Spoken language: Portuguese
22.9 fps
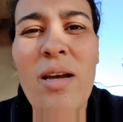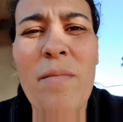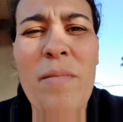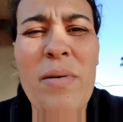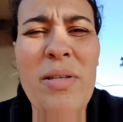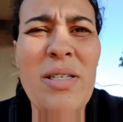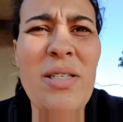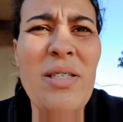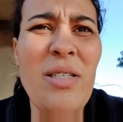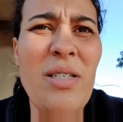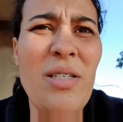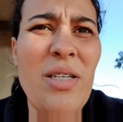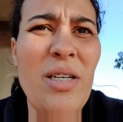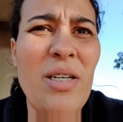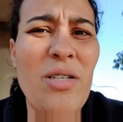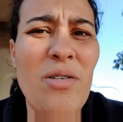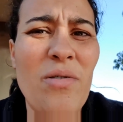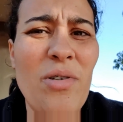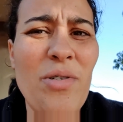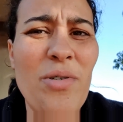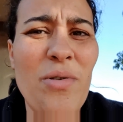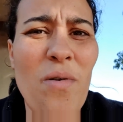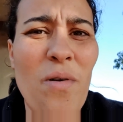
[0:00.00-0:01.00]
Mas assim,
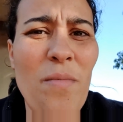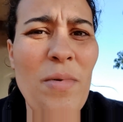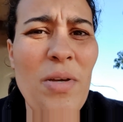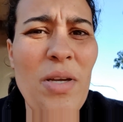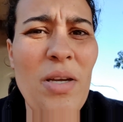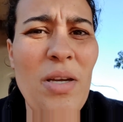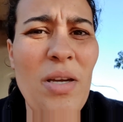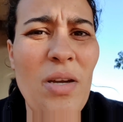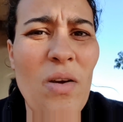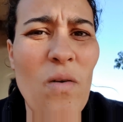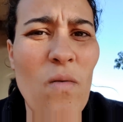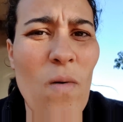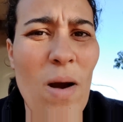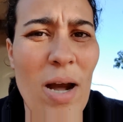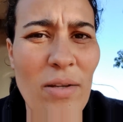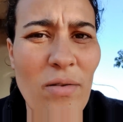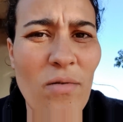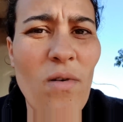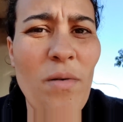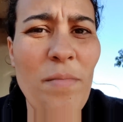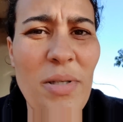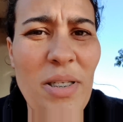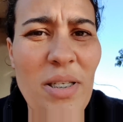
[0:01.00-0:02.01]
gente, onde come
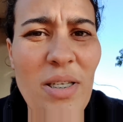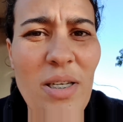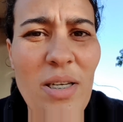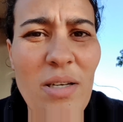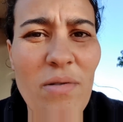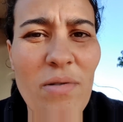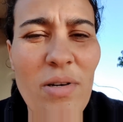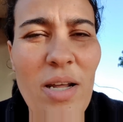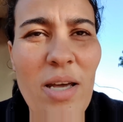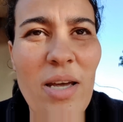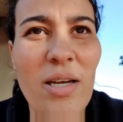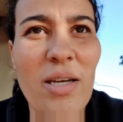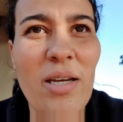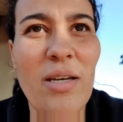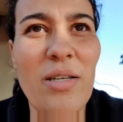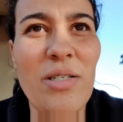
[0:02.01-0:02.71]
quatro, come cinco, né?